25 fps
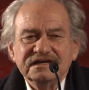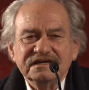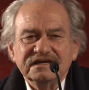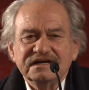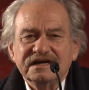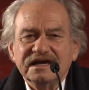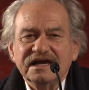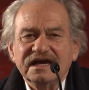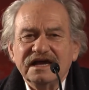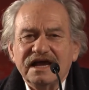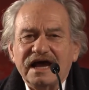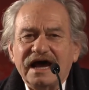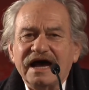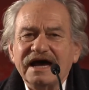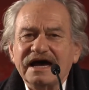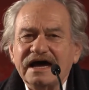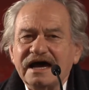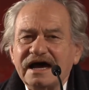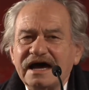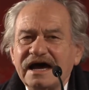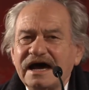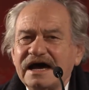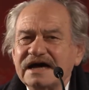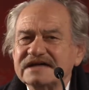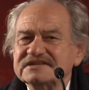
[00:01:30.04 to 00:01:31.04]
che
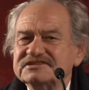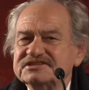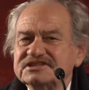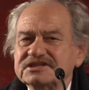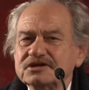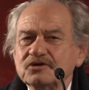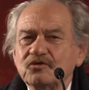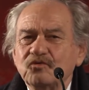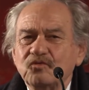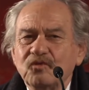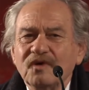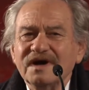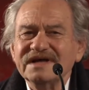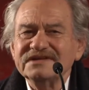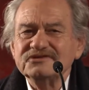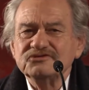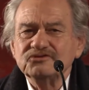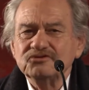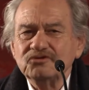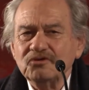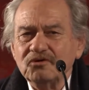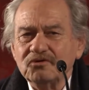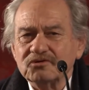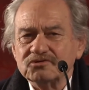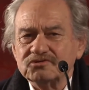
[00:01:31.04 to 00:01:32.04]
a, a
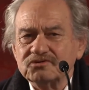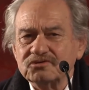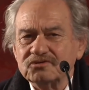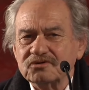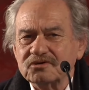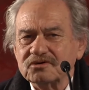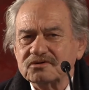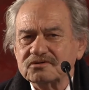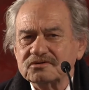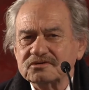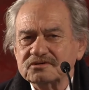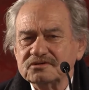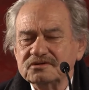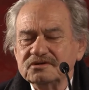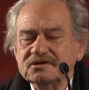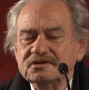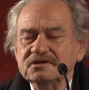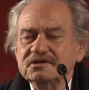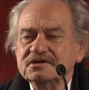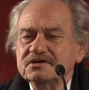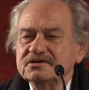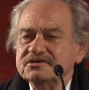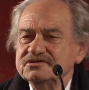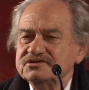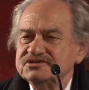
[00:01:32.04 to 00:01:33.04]
58
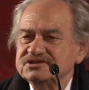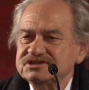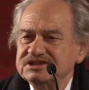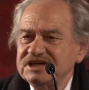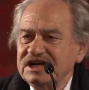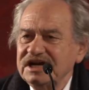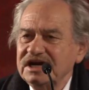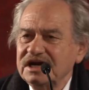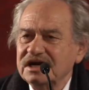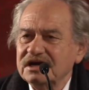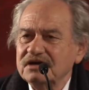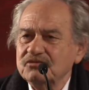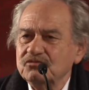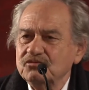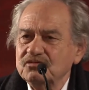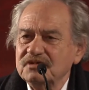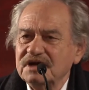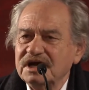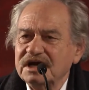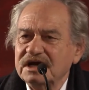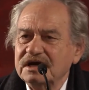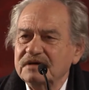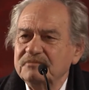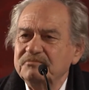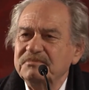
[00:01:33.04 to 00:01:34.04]
c'era
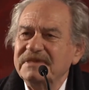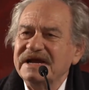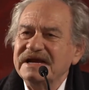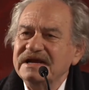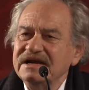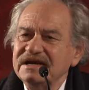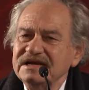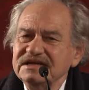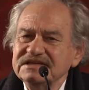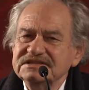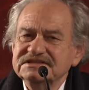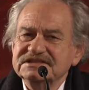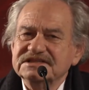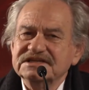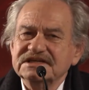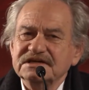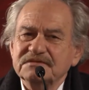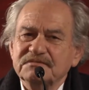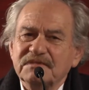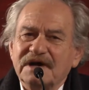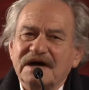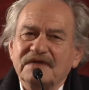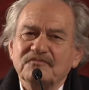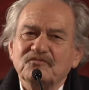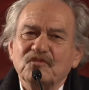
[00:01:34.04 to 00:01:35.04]
una
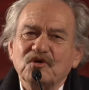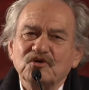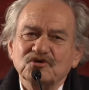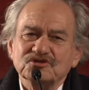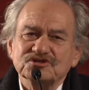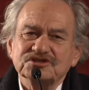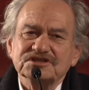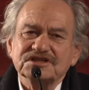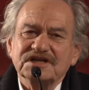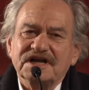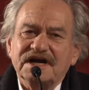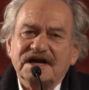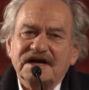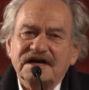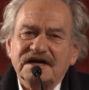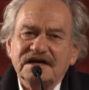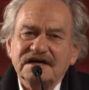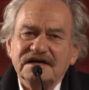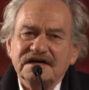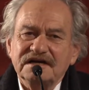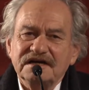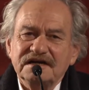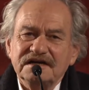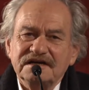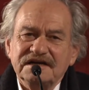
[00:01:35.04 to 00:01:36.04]
bellissima
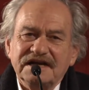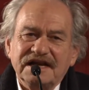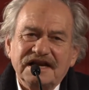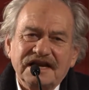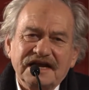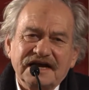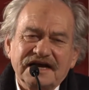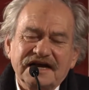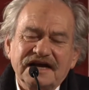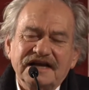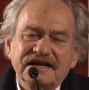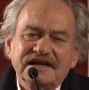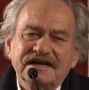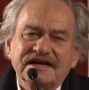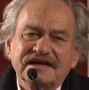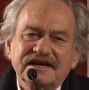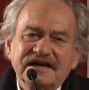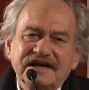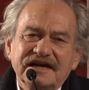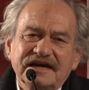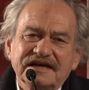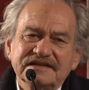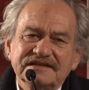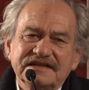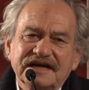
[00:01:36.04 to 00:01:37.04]
mostra nella
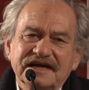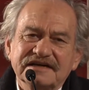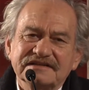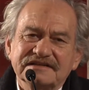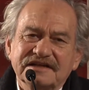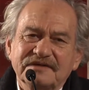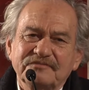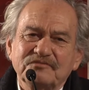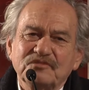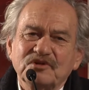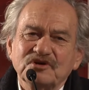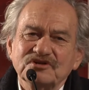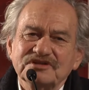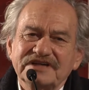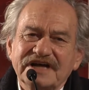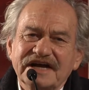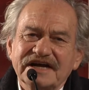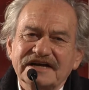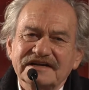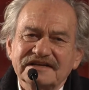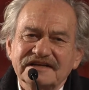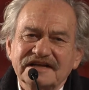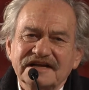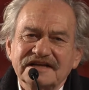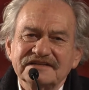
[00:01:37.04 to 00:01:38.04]
Galleria d'Arte
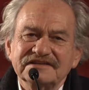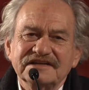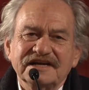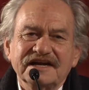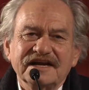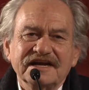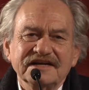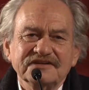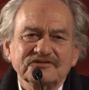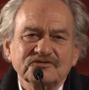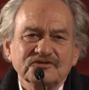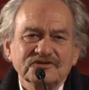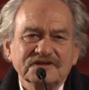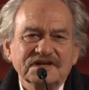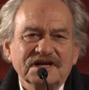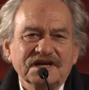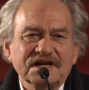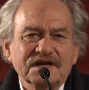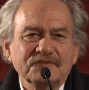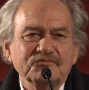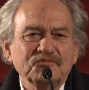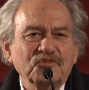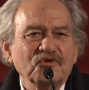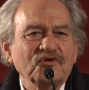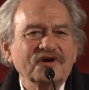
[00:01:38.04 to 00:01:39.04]
Moderna diretta
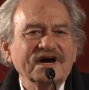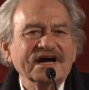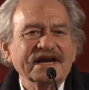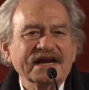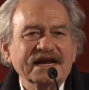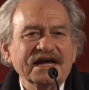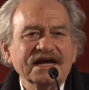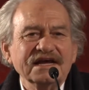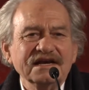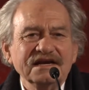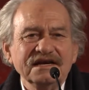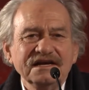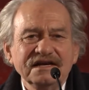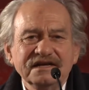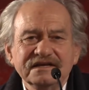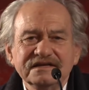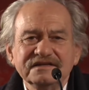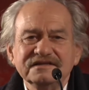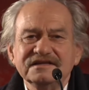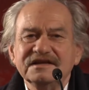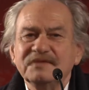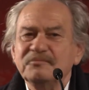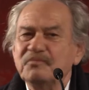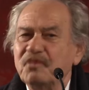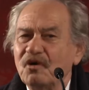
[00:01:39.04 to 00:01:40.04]
dalla Bucarelli
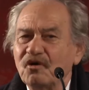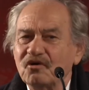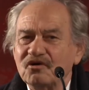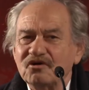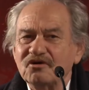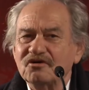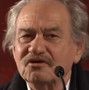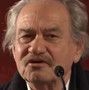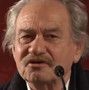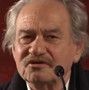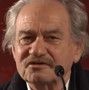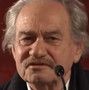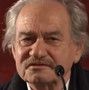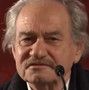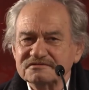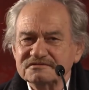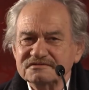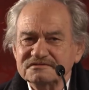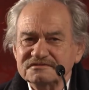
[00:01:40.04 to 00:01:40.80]
di Pollock,